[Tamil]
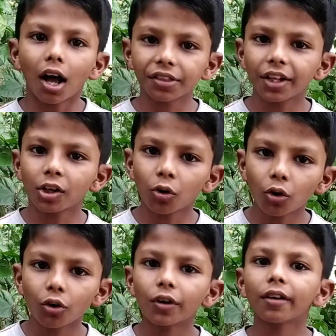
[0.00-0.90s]
அந்த
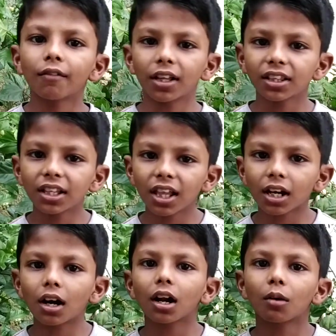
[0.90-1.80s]
நோய்
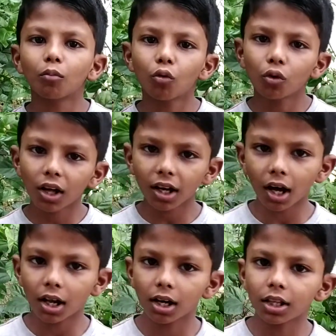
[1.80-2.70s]
வந்ததற்கான மூல
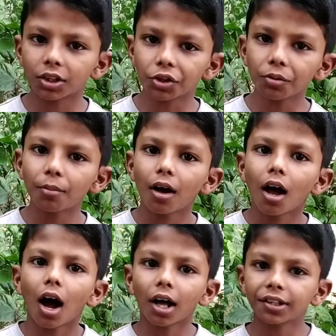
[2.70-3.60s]
காரணத்தையும்
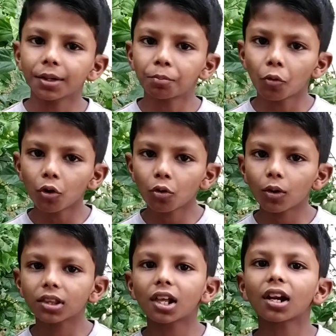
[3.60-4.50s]
அதை
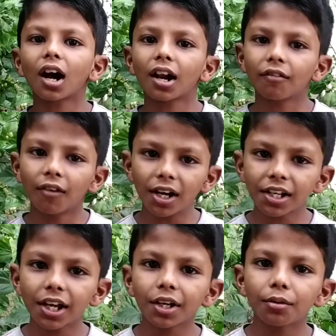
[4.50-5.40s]
போக்குவதற்கான
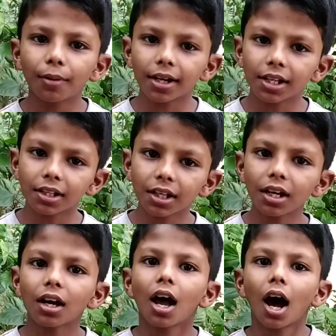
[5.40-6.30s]
வழியையும் அறிந்து
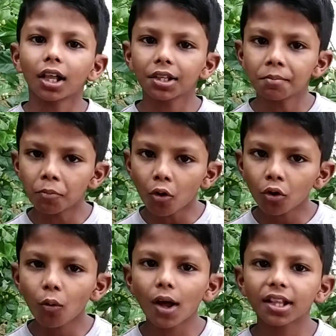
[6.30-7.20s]
அதை
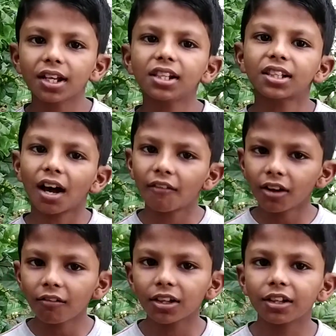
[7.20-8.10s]
போக்குவதில்
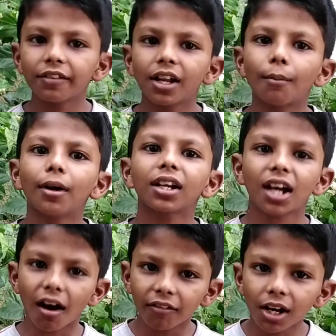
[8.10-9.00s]
தவறு வந்துவிடாமல்
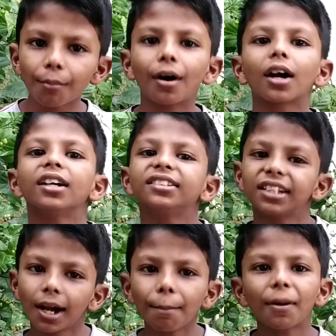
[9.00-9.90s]
கவனமாக
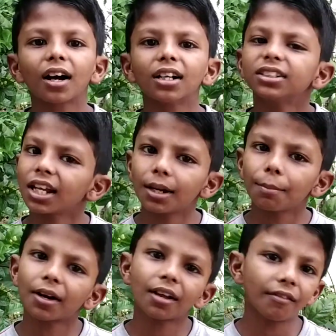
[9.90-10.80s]
சிறப்பாக
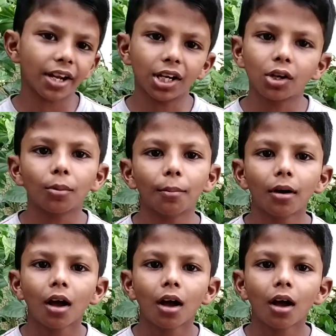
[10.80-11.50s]
செயல்பட வேண்டும்